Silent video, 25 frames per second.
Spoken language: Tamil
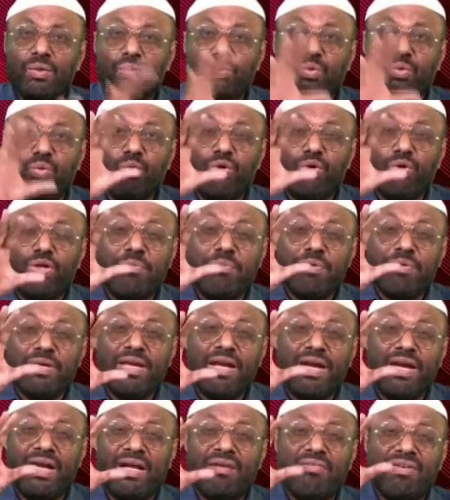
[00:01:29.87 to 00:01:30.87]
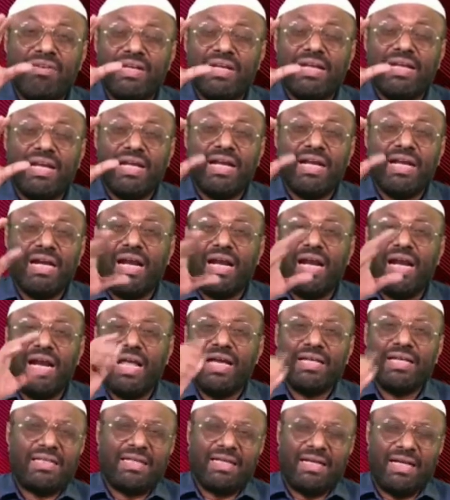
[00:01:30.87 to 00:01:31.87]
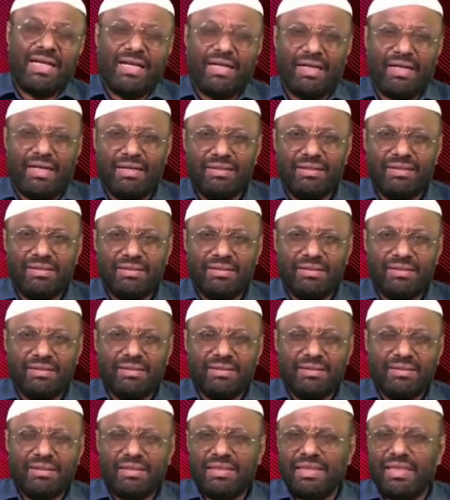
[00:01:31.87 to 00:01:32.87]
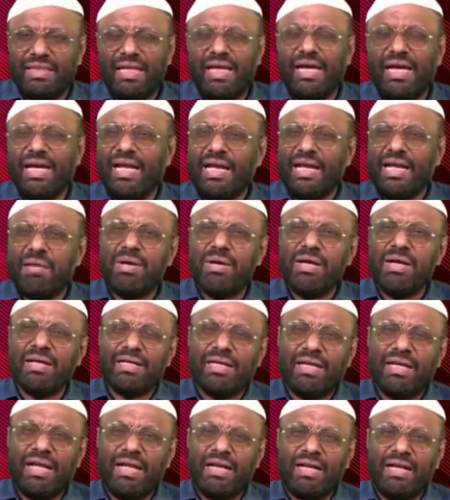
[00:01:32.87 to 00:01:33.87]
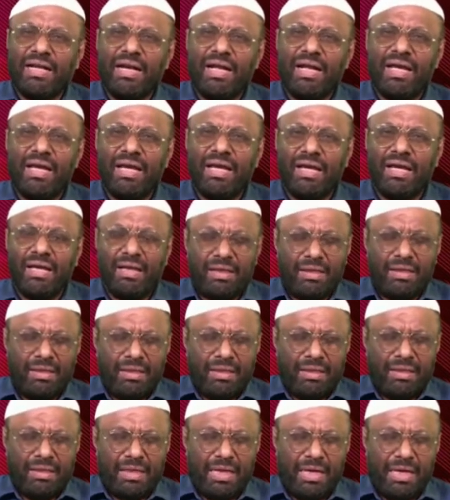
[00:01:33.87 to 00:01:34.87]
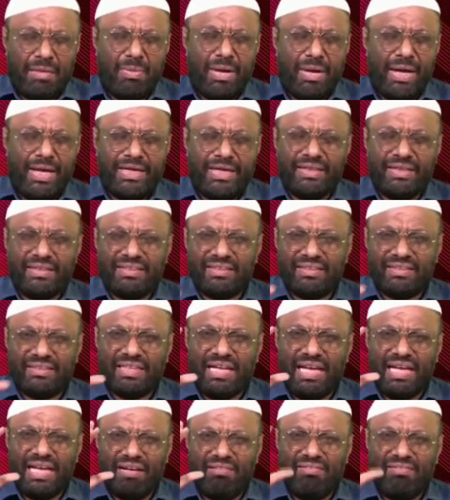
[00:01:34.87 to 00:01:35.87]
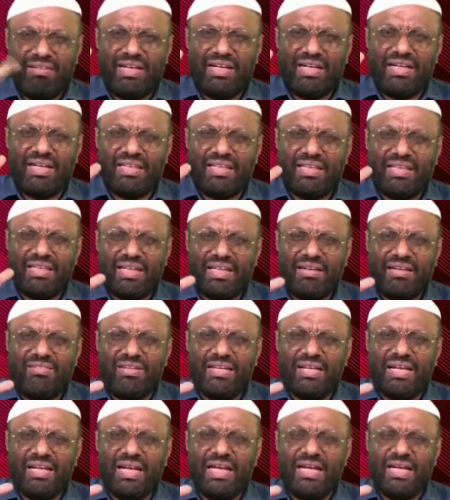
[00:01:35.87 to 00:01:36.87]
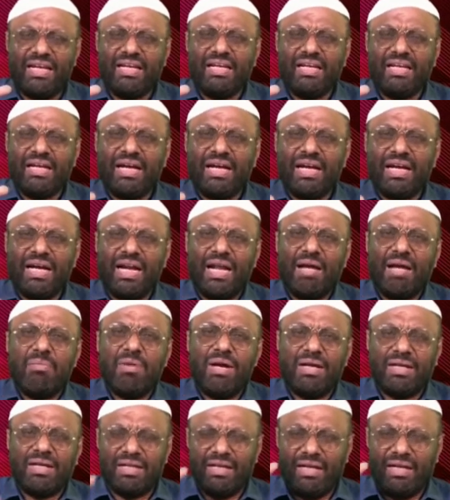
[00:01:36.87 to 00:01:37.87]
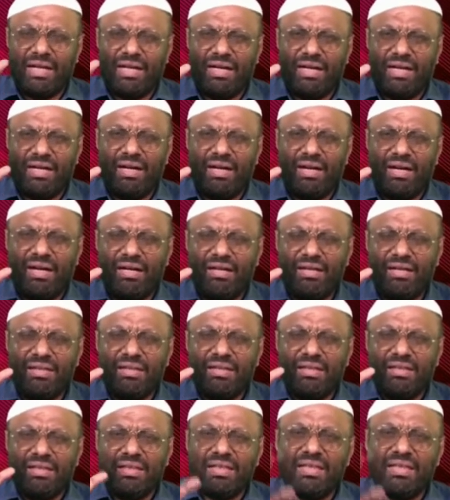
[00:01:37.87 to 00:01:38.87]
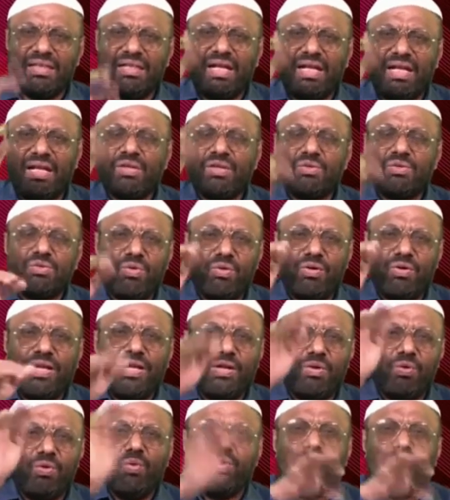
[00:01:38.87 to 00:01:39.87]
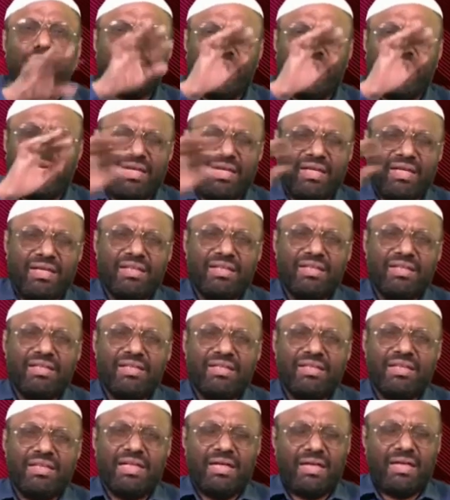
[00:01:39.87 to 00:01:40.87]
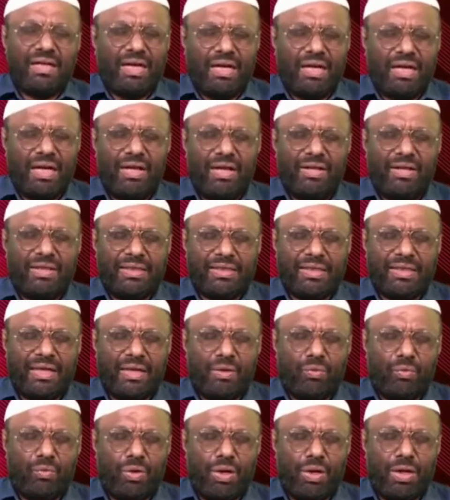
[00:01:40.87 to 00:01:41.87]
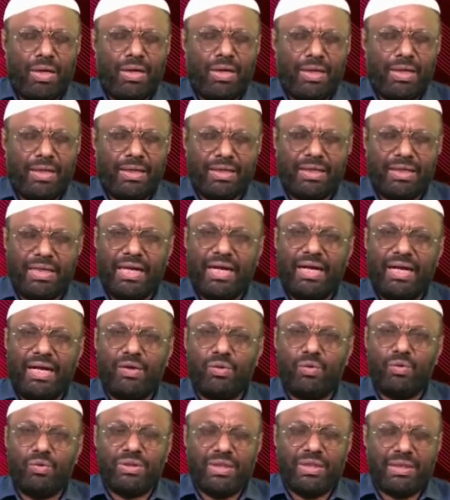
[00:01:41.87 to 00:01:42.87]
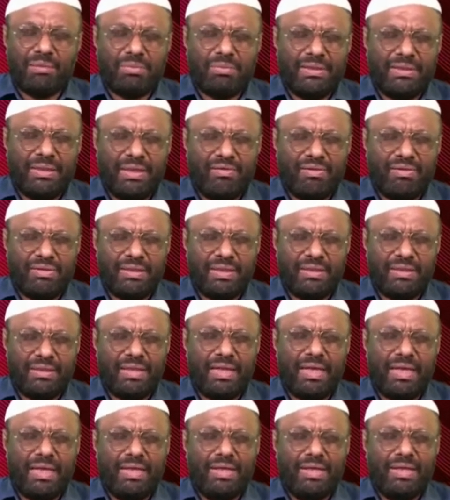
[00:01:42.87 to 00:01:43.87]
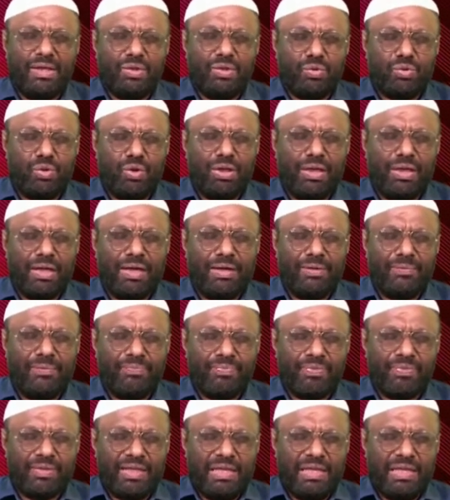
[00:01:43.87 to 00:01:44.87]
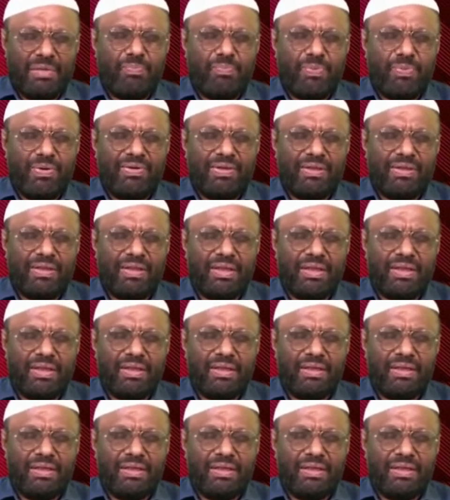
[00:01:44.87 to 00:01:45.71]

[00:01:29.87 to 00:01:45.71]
தூய்மையானவைகளை ஹலாலாக்குகிறார்கள் எதை ஹராமாக்குகிறார்களா ஹபாயிஸ் அருவருக்கத்தக்கவைகளை ஹராமாக்குகிறார்கள் இதுதான் ரசூலுடைய டியூட்டி என்று அல்லாஹ் என்ன செய்கிறான் குரானில் ஏழு நூற்றி ஐம்பத்தேழு வசனத்தில் சொல்லுகிறான் இப்போ வந்து